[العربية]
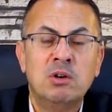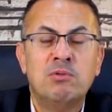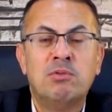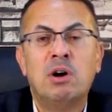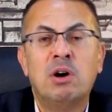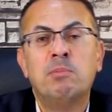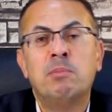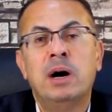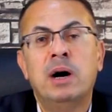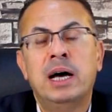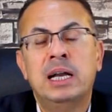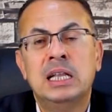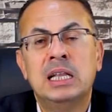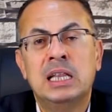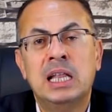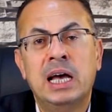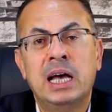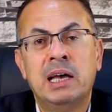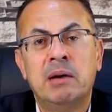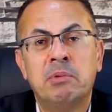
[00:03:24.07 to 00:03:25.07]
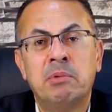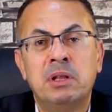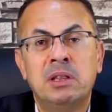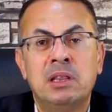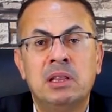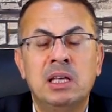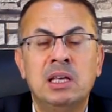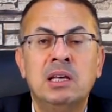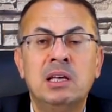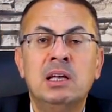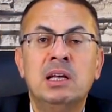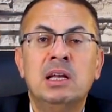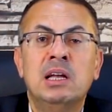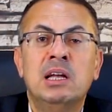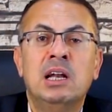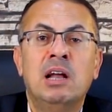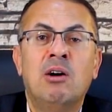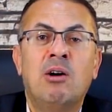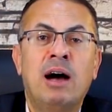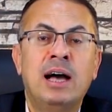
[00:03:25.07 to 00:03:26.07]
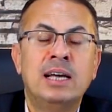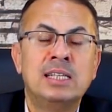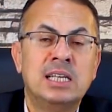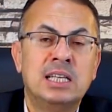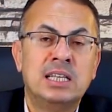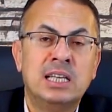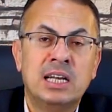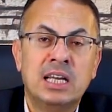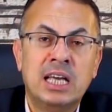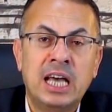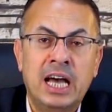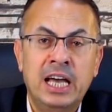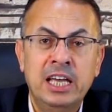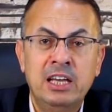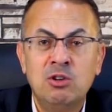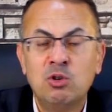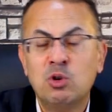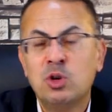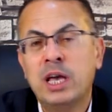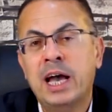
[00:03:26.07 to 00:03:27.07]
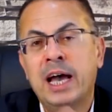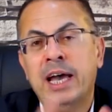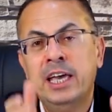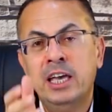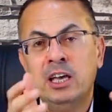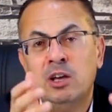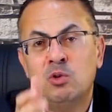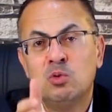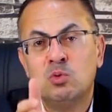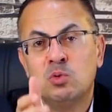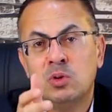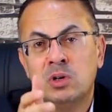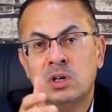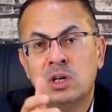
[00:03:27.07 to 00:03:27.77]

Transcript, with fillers: فامها قالت لها يا بنتي لو عايزه ترجعي له ارجعي له